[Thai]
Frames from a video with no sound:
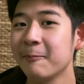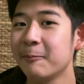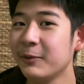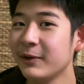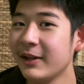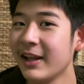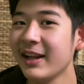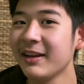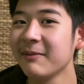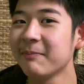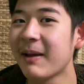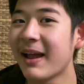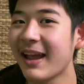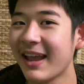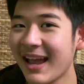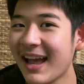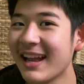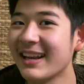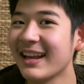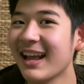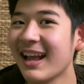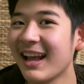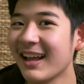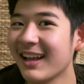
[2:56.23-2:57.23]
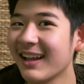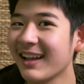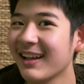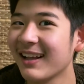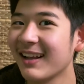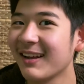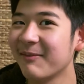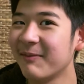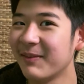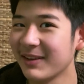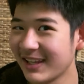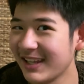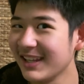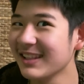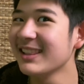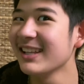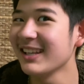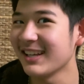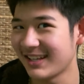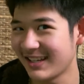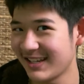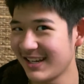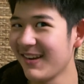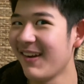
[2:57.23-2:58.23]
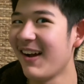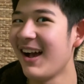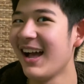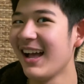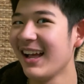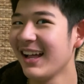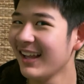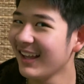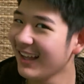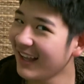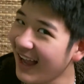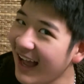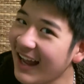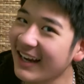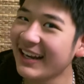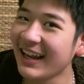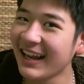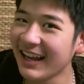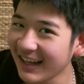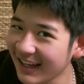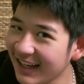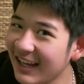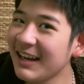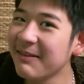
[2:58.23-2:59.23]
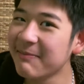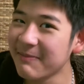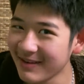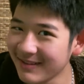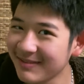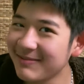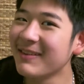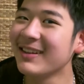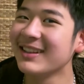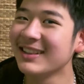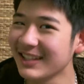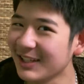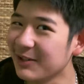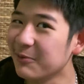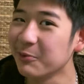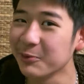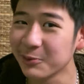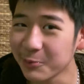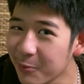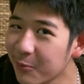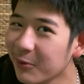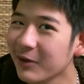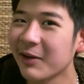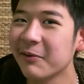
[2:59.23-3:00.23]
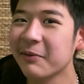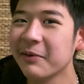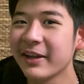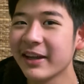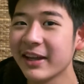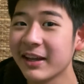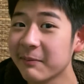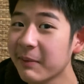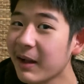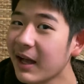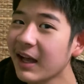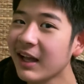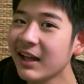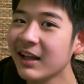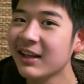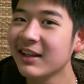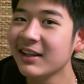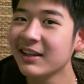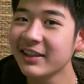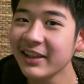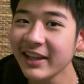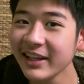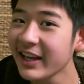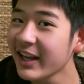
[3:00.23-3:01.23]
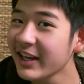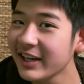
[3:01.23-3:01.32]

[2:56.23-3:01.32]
เล่นไปอันเนี้ยเมื่อกี้ ติด ใช่ปะอันเนี้ยคือมันเป็นติดลูกพุ่งเหรอเว้ยเห็นปะเล่นแค่